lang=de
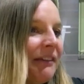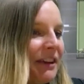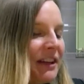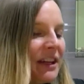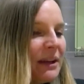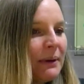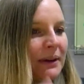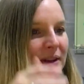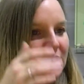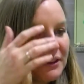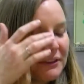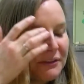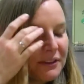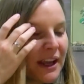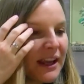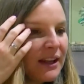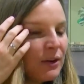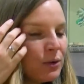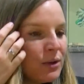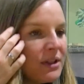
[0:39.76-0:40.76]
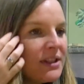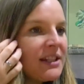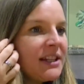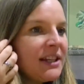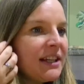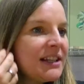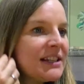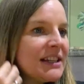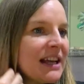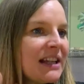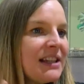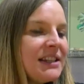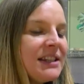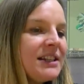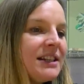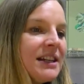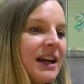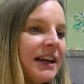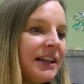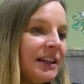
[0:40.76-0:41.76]
wenn jemand irgendwie ein unsinniges
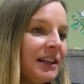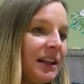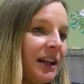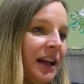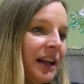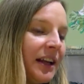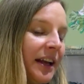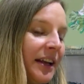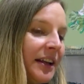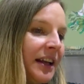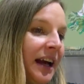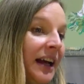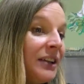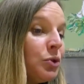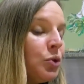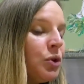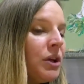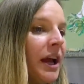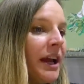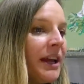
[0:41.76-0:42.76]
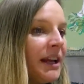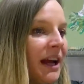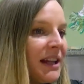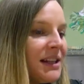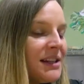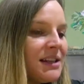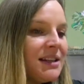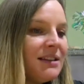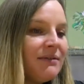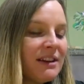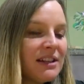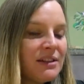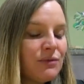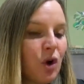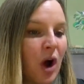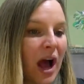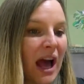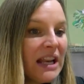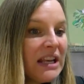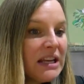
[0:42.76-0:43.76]
Ansinnen an, an einen hat oder ein Ansinnen, was
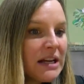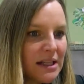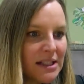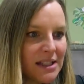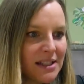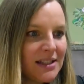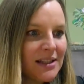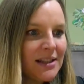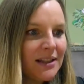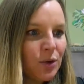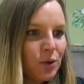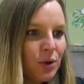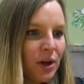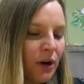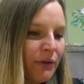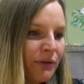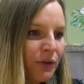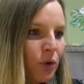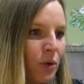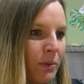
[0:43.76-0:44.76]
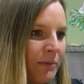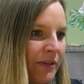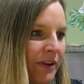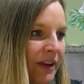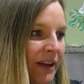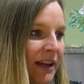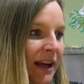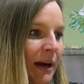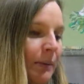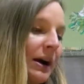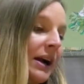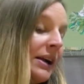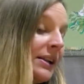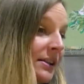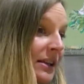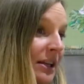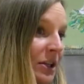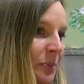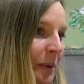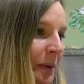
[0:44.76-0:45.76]
woanders gut aufgehoben wäre, aber
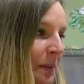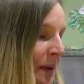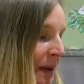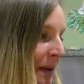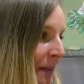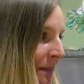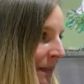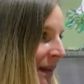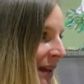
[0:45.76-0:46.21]
halt nicht bei mir.